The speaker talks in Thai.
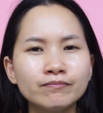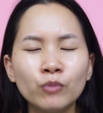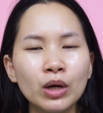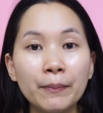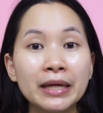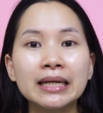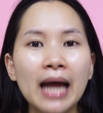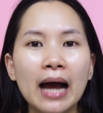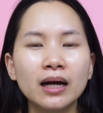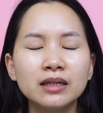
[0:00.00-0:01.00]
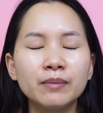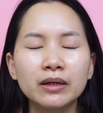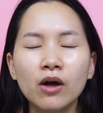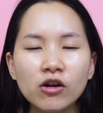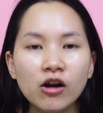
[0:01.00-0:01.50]
มลพิษอะคือมัน
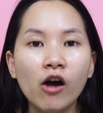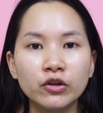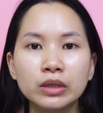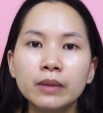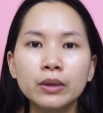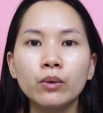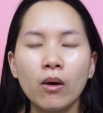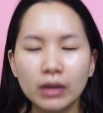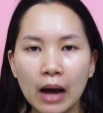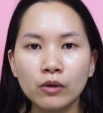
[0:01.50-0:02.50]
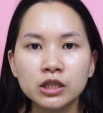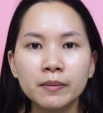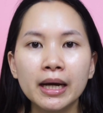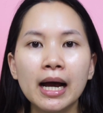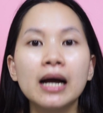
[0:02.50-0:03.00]
ก็เกาะอยู่ที่ผิวของเราใช่ไหม
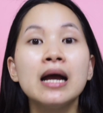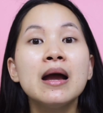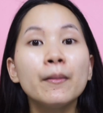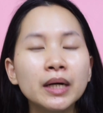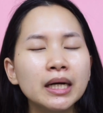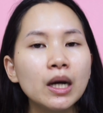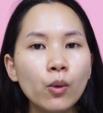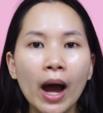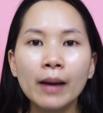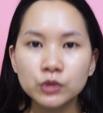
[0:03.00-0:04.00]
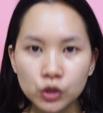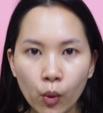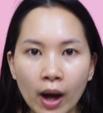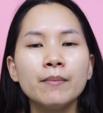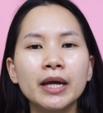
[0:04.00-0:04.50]
คะ เพื่อความชัว
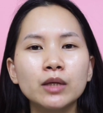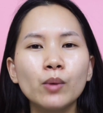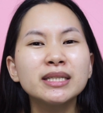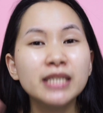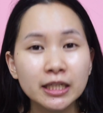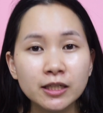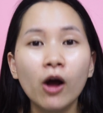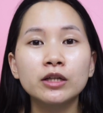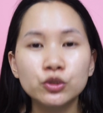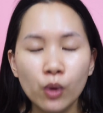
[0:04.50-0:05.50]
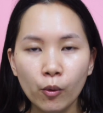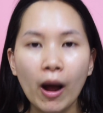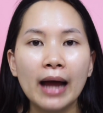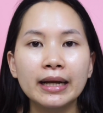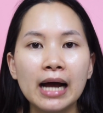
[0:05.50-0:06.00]
ร์เมย์คิดว่าเช็ดก่อนชัวร์ก
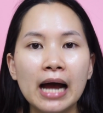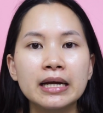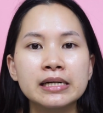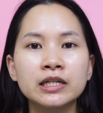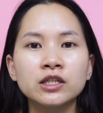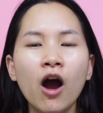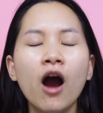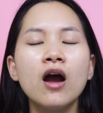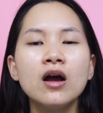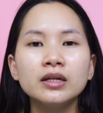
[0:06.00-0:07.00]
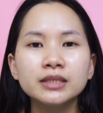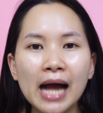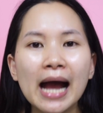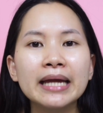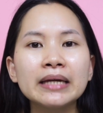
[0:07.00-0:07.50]
ว่านะคะ ดังนั้นก็
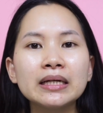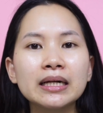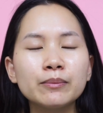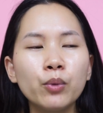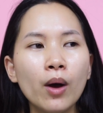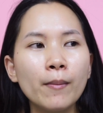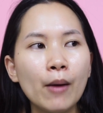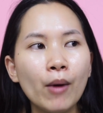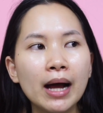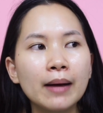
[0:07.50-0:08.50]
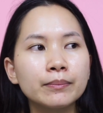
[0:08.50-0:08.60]
ใช้พวกแบบว่า